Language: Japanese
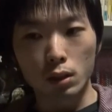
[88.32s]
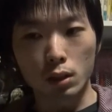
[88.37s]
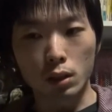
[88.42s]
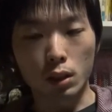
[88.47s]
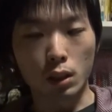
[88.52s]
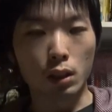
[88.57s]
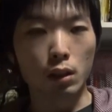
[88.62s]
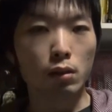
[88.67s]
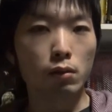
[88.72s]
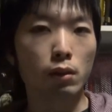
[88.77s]

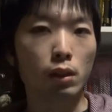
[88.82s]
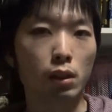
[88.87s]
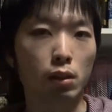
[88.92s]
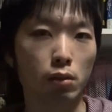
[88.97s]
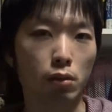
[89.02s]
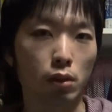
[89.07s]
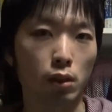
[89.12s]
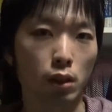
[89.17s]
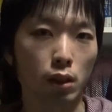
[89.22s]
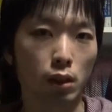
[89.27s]

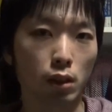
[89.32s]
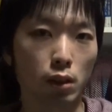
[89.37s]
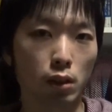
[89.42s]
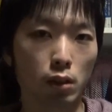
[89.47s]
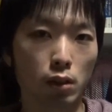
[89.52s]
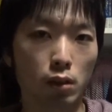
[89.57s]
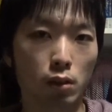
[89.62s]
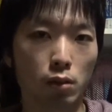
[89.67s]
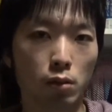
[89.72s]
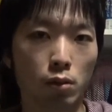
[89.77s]
タウンワークに
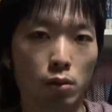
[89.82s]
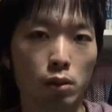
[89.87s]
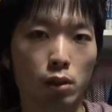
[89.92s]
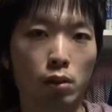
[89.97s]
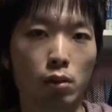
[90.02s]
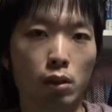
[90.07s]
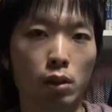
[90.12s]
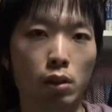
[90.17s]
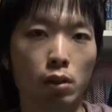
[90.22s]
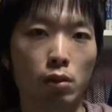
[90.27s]
載せ
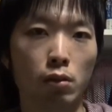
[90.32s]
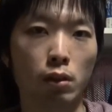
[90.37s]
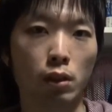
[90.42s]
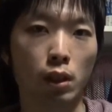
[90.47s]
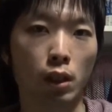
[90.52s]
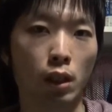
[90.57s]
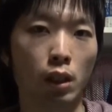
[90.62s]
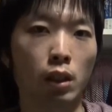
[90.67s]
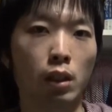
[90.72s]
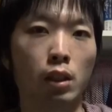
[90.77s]
る企業は
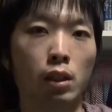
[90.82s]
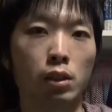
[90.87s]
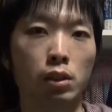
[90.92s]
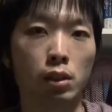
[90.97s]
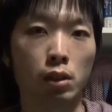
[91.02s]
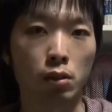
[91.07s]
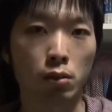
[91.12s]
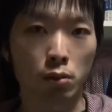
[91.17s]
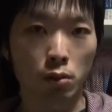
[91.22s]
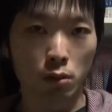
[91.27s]
激減し
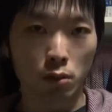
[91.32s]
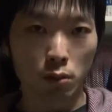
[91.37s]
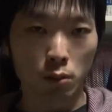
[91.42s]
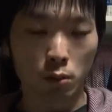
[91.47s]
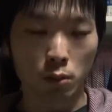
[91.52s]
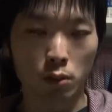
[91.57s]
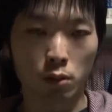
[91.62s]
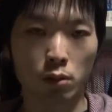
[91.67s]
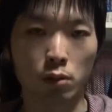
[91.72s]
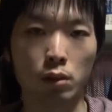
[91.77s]
ていくと
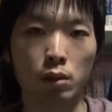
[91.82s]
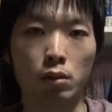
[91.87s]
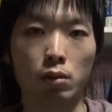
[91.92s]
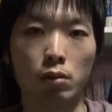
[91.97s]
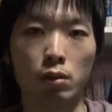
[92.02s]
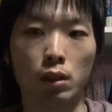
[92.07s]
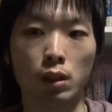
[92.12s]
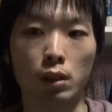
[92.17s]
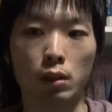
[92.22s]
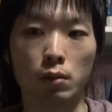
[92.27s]
読んでる
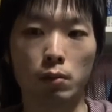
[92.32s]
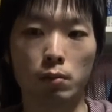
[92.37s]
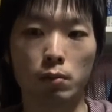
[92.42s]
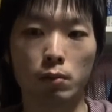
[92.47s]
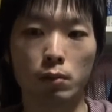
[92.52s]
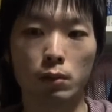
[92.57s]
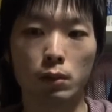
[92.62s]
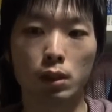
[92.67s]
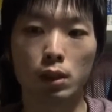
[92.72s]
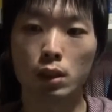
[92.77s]
ので、
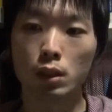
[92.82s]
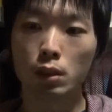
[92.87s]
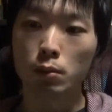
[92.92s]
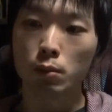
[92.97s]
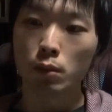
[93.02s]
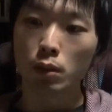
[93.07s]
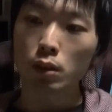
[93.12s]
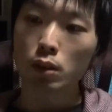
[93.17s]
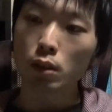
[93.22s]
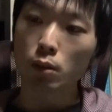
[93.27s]

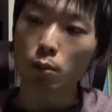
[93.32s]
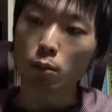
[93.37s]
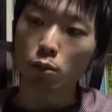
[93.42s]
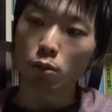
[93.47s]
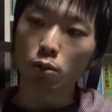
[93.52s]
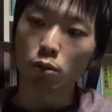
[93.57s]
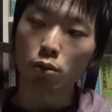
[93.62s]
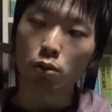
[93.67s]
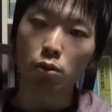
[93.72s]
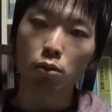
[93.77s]
皆さんも
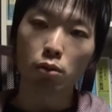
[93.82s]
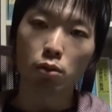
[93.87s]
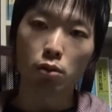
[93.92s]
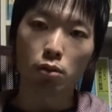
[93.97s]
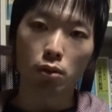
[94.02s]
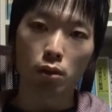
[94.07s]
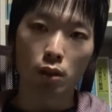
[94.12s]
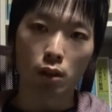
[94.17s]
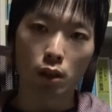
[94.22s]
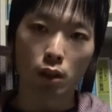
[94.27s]
こういう本を
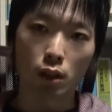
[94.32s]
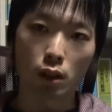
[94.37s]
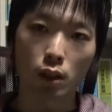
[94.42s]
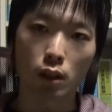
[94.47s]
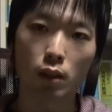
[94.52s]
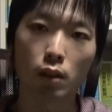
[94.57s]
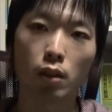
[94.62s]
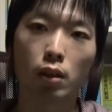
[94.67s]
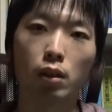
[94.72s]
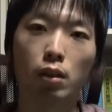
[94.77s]
読んでね、
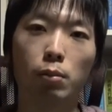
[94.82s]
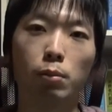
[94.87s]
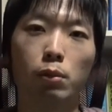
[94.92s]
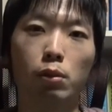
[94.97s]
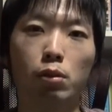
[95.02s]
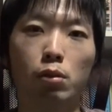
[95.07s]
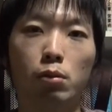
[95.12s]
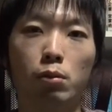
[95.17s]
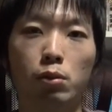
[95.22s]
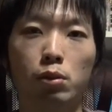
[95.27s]
考えてみる
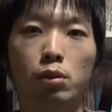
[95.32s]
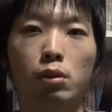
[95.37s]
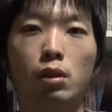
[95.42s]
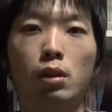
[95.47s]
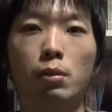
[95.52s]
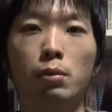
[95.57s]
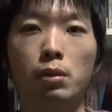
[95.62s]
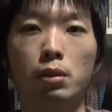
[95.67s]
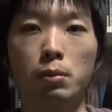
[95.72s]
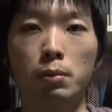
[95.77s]
と面白いか
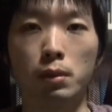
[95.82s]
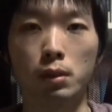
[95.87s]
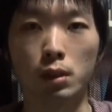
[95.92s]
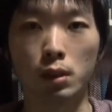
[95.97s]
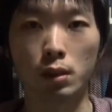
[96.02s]
もしれま